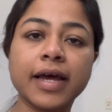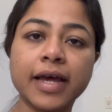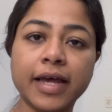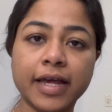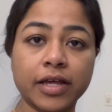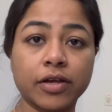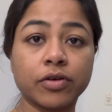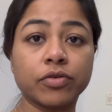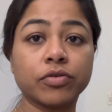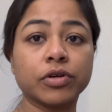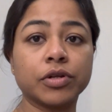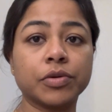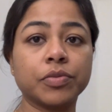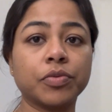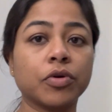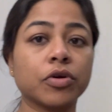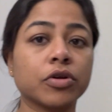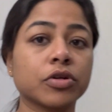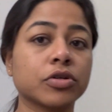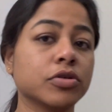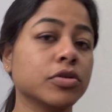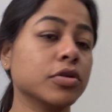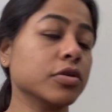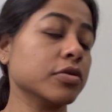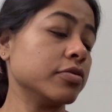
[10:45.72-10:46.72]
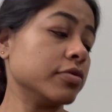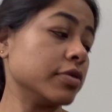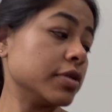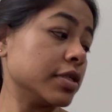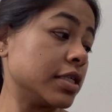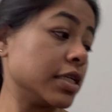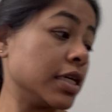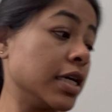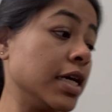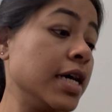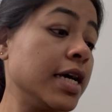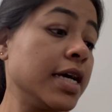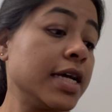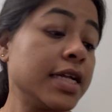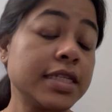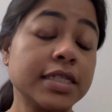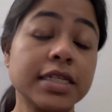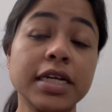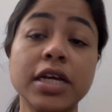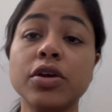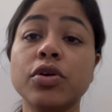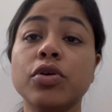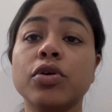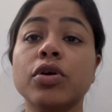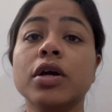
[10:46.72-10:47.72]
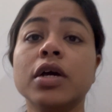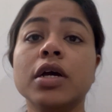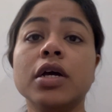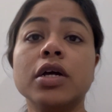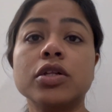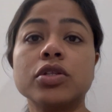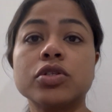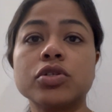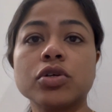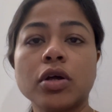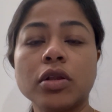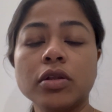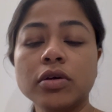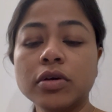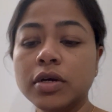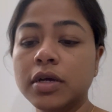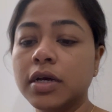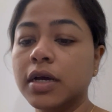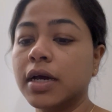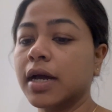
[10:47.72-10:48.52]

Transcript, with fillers: এই করেই পড়াশোনা করেছে যাই হোক চলো